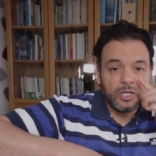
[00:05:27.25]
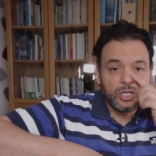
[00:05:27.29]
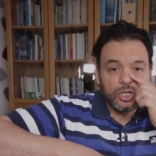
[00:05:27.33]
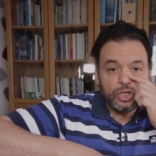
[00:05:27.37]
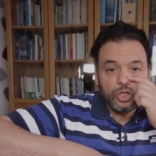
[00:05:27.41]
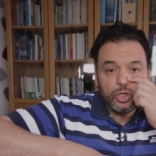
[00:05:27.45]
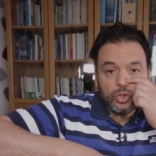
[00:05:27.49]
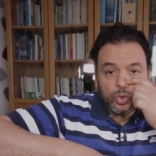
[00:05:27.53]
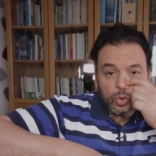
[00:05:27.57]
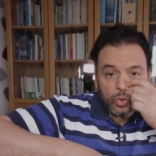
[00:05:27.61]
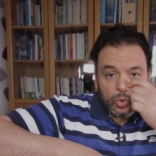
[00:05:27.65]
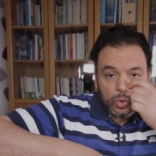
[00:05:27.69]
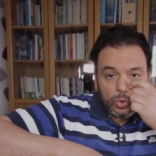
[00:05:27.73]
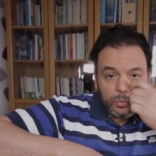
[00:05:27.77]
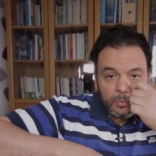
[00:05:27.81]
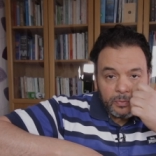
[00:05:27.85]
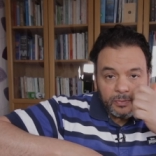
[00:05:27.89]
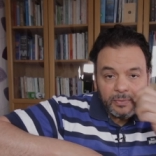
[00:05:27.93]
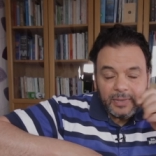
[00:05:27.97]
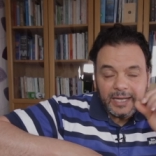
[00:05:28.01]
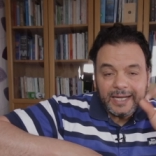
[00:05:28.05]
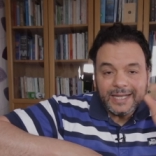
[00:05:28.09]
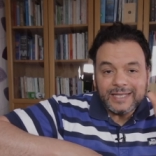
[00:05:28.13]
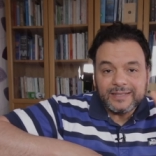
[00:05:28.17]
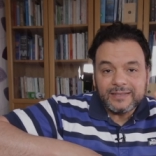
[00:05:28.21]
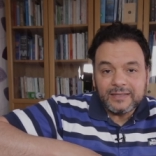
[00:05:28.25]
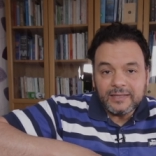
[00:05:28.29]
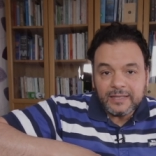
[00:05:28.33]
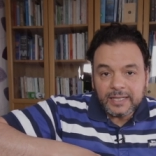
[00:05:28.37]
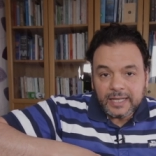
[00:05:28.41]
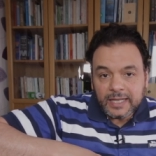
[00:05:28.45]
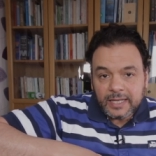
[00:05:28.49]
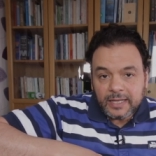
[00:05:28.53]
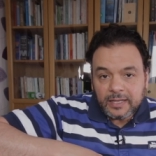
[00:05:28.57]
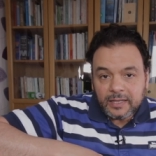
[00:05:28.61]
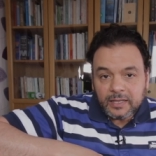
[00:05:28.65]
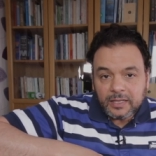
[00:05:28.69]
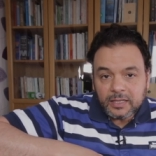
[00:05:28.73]
يوم
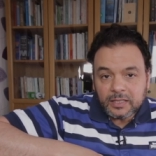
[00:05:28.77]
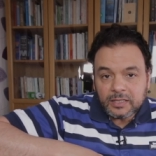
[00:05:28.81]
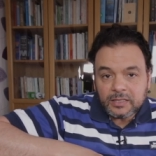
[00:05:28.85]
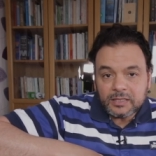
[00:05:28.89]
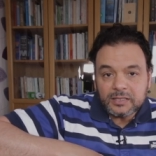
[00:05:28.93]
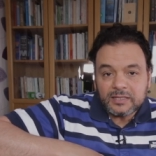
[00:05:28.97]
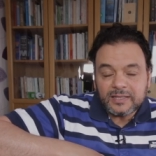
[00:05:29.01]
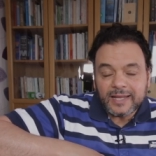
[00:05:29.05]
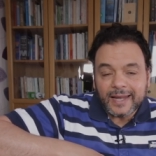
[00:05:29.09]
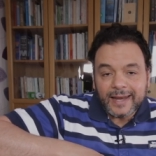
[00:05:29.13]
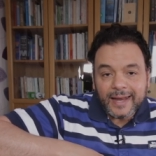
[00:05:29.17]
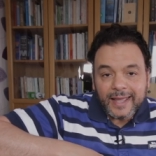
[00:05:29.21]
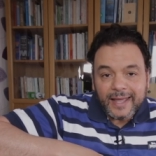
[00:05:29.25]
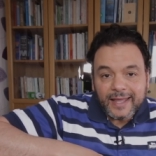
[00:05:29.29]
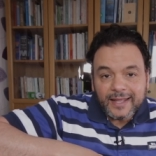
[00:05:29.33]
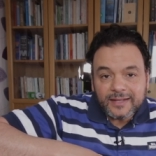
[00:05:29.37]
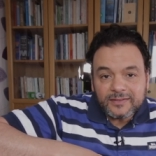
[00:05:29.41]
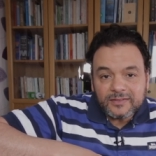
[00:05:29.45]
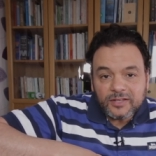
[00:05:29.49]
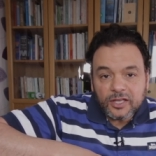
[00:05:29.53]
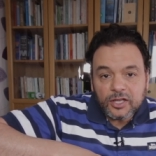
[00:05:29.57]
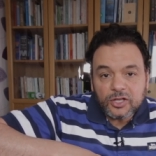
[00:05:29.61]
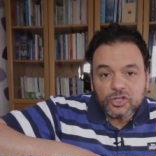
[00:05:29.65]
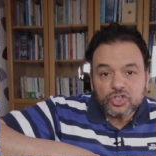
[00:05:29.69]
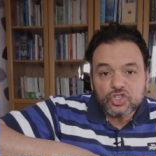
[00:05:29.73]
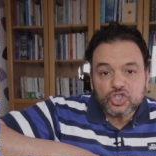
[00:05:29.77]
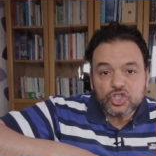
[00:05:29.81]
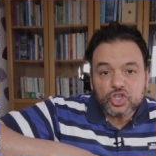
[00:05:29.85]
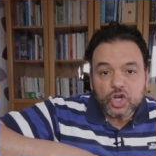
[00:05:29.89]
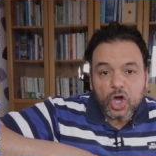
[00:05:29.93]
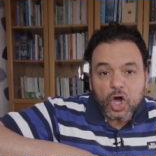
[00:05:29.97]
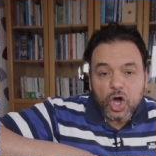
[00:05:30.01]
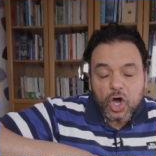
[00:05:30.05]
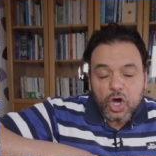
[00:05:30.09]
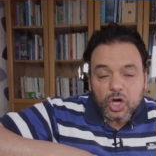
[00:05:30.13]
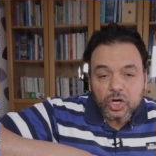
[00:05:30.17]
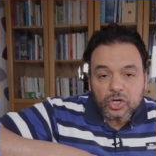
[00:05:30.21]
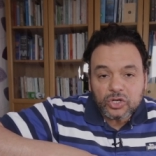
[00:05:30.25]
اتنين تلاتة
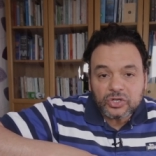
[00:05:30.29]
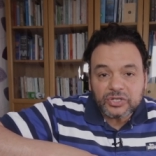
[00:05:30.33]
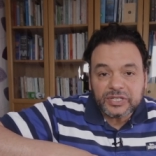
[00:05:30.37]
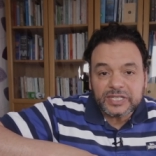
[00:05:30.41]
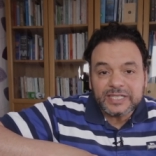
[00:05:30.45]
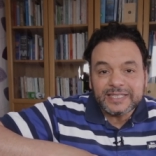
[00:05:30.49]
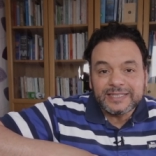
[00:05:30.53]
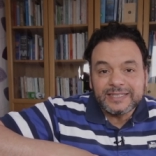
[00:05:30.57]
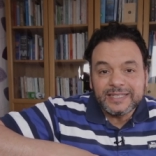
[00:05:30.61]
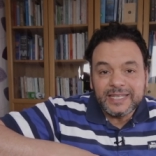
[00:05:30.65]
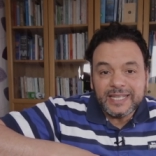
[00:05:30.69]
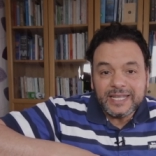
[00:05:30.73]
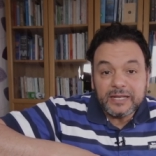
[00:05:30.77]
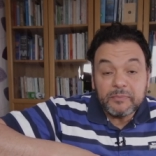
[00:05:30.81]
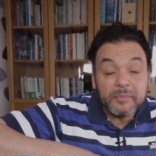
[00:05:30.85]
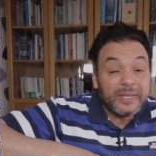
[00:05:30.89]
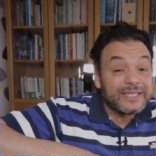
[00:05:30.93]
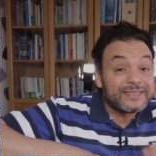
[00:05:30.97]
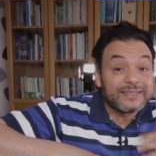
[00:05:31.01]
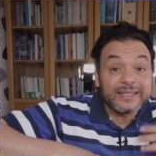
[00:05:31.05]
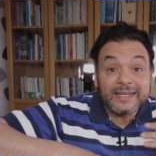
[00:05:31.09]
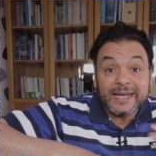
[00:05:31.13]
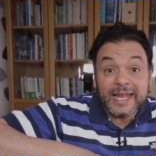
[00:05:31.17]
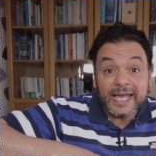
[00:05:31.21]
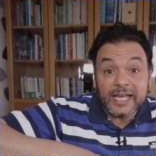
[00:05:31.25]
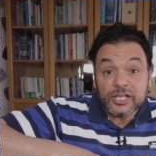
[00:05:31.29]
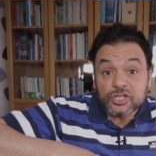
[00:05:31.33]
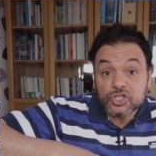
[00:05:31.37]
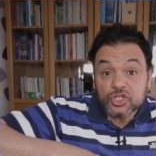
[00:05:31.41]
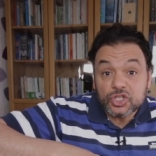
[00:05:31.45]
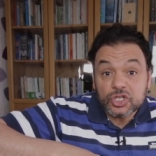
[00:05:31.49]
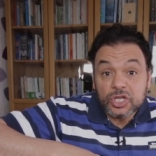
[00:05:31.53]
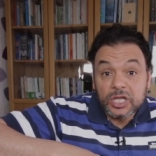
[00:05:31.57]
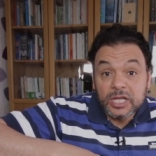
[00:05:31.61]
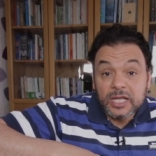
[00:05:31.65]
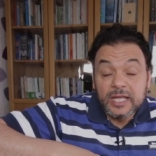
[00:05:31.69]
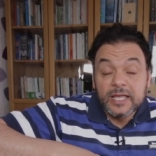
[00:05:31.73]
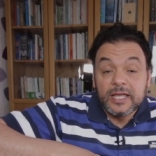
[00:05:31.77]
شهر اتنين ما تقلقش